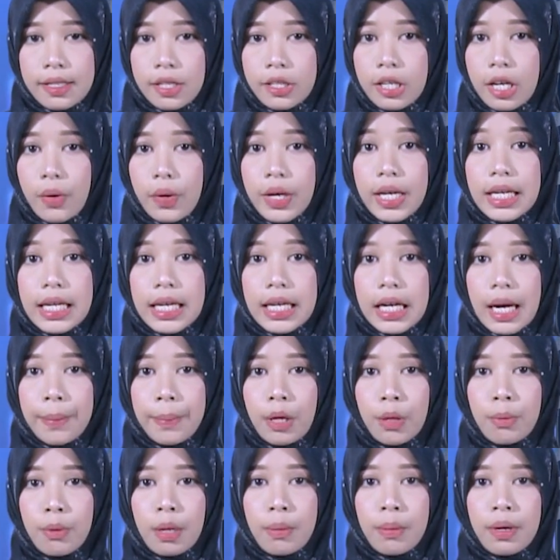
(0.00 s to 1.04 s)
Sejauh ini,
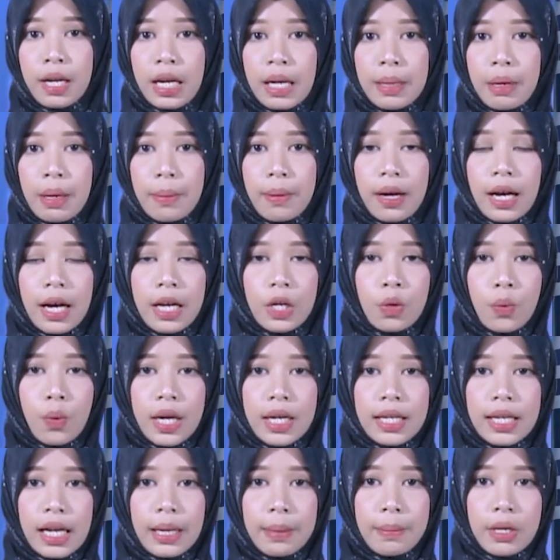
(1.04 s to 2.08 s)
KPU belum menerima
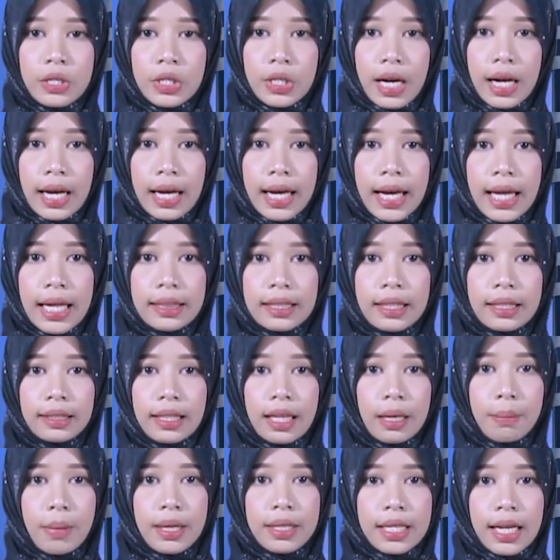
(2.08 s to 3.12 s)
pengaduan dari masyarakat
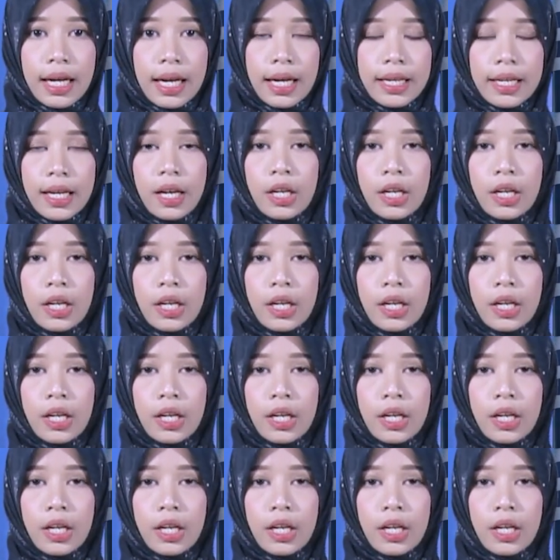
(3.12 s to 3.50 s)
tentang bacalek